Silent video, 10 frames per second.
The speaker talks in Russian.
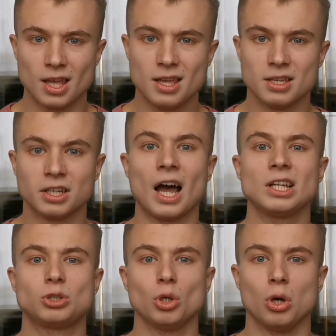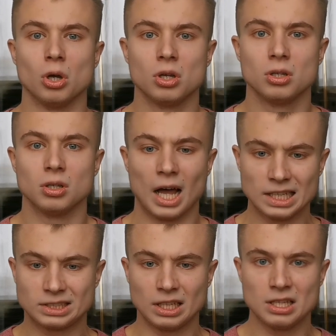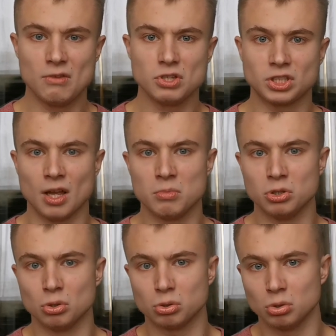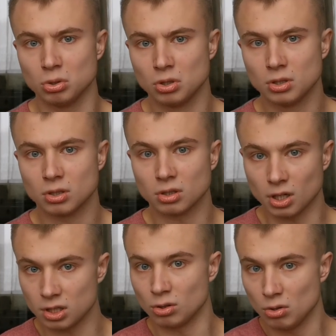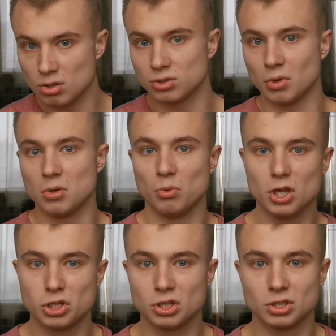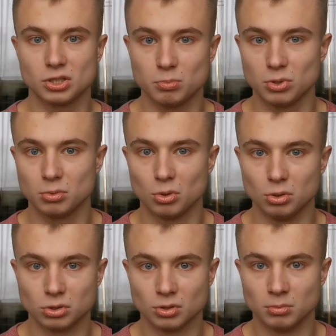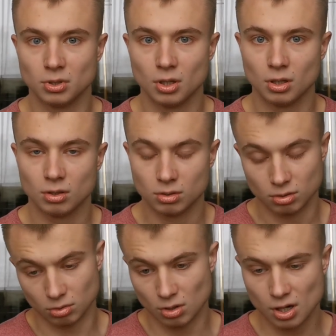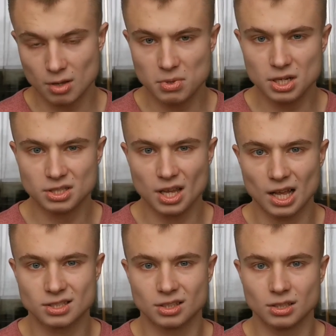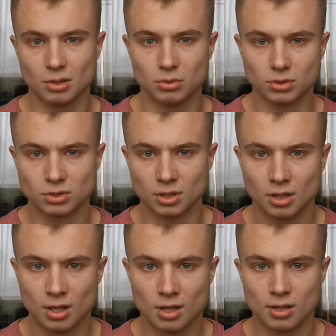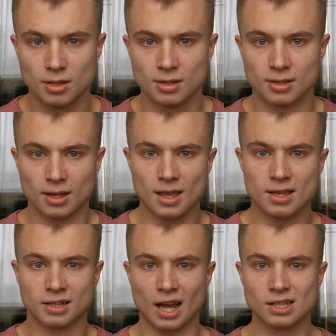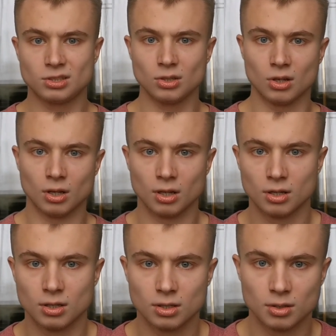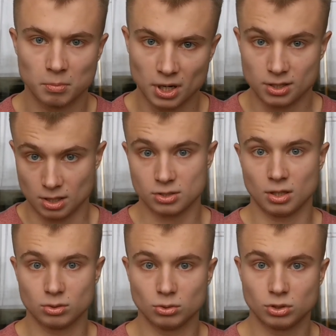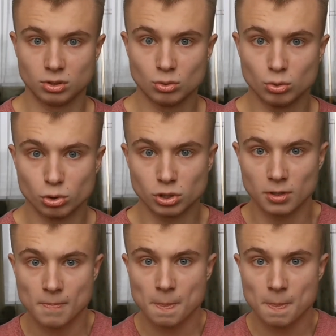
«Эй, Кацо, остановись на минуту!» — крикнул он своим вечно сиплым голосом. Гокаперидзе остановился. «Эй, Кацо!» — продолжал толстый гугуш.